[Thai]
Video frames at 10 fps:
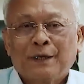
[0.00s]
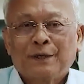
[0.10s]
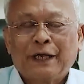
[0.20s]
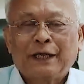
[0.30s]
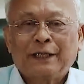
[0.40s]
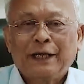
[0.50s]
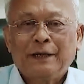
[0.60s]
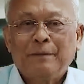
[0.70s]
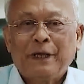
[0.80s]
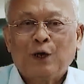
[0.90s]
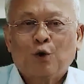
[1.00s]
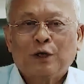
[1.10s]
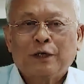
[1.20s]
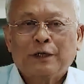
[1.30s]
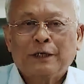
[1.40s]
สิ่งที่มีค
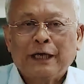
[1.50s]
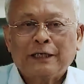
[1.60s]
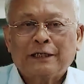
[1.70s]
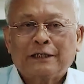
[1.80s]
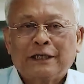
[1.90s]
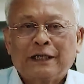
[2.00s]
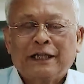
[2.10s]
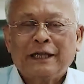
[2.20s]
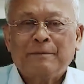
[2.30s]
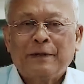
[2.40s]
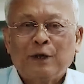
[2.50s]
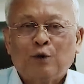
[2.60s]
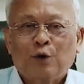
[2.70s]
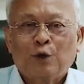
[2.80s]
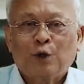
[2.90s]
นคิด สิ่งที่มี
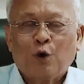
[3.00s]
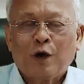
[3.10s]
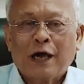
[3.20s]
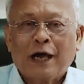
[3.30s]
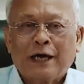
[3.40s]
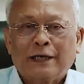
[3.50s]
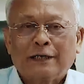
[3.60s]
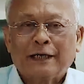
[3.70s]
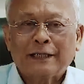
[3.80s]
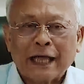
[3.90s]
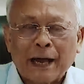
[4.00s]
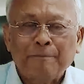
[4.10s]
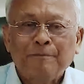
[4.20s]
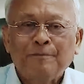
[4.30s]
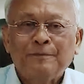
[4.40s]
คนต้องการกระ
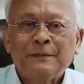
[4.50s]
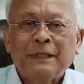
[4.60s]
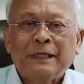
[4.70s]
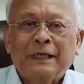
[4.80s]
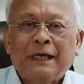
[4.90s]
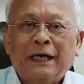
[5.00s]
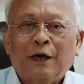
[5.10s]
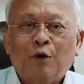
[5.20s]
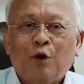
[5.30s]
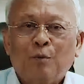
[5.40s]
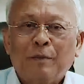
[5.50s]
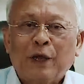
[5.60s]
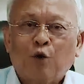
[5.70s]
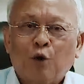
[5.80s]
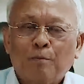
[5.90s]
ทำแล้วก็มี
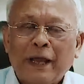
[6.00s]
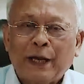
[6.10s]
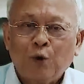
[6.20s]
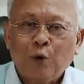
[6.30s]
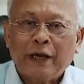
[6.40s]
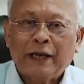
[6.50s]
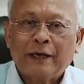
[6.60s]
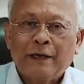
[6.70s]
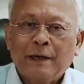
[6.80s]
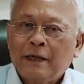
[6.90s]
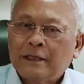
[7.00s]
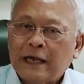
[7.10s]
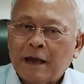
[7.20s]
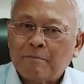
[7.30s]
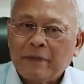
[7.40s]
คนไม่เห็นด้วยเนี่ย
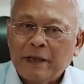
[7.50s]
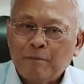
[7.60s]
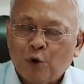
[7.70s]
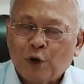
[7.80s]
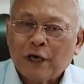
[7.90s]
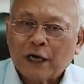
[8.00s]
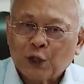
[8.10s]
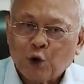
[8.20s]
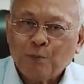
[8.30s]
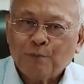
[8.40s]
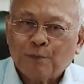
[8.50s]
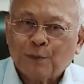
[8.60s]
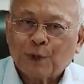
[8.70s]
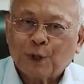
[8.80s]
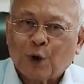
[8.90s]
จะมีผลกระทบ
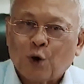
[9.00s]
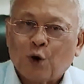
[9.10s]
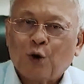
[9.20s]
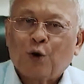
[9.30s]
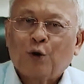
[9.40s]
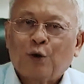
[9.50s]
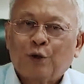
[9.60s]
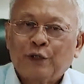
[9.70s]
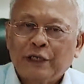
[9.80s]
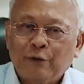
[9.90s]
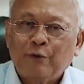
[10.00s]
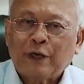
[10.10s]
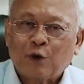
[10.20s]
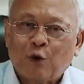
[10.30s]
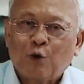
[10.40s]
ต่อชีวิต
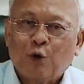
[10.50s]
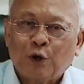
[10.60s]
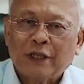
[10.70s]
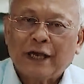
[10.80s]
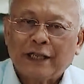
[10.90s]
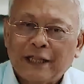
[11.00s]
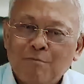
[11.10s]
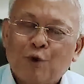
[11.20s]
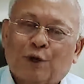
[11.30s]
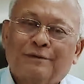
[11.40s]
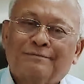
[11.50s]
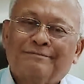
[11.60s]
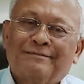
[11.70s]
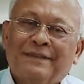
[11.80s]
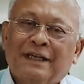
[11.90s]
ของคนไทยทั้งหมด
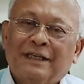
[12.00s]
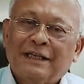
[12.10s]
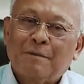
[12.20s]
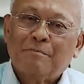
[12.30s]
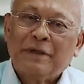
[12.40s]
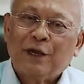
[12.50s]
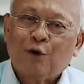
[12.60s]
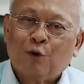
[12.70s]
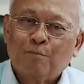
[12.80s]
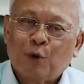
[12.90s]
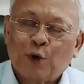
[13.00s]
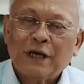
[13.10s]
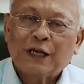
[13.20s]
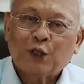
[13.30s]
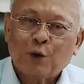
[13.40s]
จะมีผล
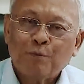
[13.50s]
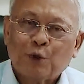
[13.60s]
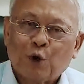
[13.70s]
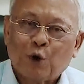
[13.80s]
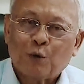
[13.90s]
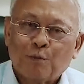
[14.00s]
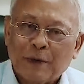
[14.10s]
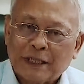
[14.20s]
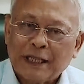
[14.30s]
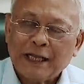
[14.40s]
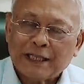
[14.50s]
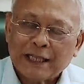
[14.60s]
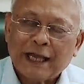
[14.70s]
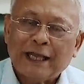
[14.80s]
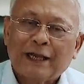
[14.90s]
กระทบต่อประเทศ
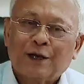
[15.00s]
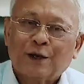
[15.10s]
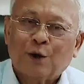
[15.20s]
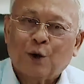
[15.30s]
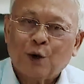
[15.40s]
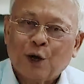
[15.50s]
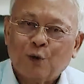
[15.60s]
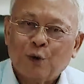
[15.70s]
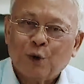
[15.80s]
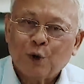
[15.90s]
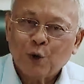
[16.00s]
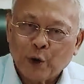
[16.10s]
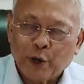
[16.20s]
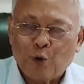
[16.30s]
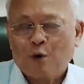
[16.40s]
ไทยของเราโด
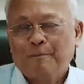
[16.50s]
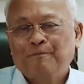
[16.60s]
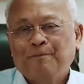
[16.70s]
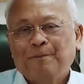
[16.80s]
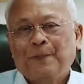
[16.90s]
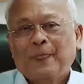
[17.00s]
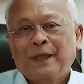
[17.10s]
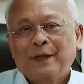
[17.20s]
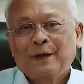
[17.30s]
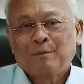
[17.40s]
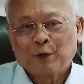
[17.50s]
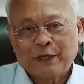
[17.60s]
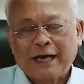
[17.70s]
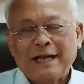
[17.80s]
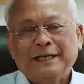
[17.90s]
ยรวม เพราะ
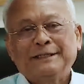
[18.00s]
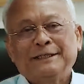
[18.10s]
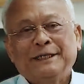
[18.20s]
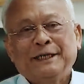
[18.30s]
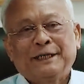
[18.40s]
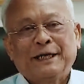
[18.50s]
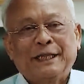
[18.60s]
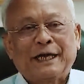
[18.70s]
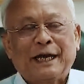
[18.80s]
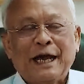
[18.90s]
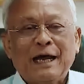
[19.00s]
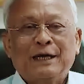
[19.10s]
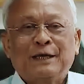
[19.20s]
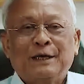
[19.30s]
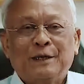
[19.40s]
ฉะนั้นในฐานะ
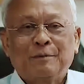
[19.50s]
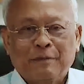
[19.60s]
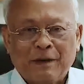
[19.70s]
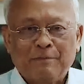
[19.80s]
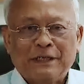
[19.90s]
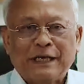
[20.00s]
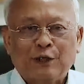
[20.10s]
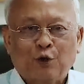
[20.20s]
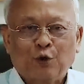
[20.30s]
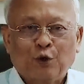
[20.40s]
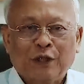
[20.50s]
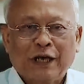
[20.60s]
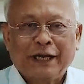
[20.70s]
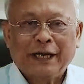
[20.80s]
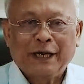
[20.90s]
เป็นประชาชนคนไท
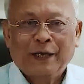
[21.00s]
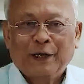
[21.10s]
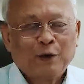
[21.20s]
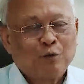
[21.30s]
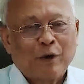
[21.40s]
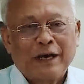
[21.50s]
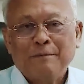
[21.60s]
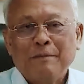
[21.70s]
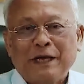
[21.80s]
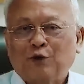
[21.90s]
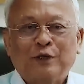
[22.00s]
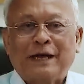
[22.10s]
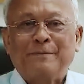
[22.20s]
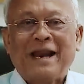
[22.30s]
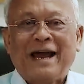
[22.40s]
ยนี่วันนี้ไม่สน
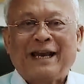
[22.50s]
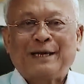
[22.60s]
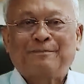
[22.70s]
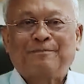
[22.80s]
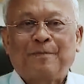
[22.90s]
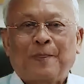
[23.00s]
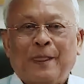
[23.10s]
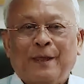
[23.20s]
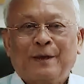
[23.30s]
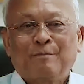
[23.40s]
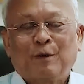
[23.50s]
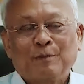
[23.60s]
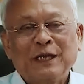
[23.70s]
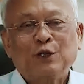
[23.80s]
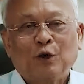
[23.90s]
ใจไม่ได้นะครับ ผม
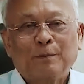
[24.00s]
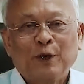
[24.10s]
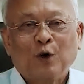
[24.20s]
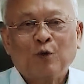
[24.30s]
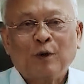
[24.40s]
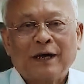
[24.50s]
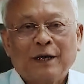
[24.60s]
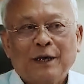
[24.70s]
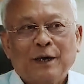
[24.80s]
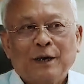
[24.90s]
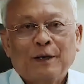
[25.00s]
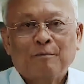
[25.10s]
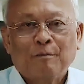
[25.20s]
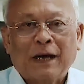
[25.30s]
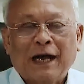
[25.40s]
ถึงชวนพี่น้องว่า
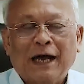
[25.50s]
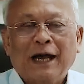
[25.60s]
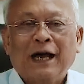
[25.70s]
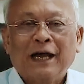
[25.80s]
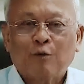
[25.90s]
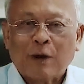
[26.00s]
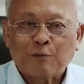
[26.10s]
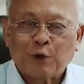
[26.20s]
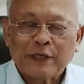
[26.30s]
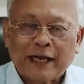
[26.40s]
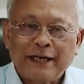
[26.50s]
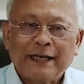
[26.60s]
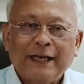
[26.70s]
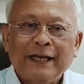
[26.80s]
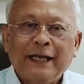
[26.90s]
มาให้ความสนใจเรื่อ
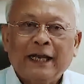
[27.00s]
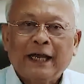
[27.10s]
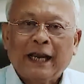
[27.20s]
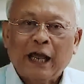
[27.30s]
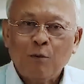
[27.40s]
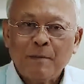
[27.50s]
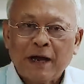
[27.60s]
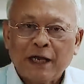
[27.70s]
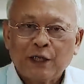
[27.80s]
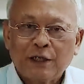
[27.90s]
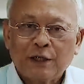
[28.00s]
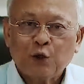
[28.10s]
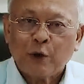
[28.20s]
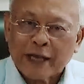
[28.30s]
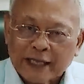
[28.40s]
งนี้ แล้วมา
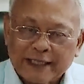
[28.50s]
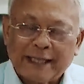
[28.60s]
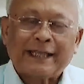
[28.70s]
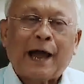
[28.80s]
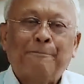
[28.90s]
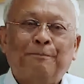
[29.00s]
ช่วยกันติดตาม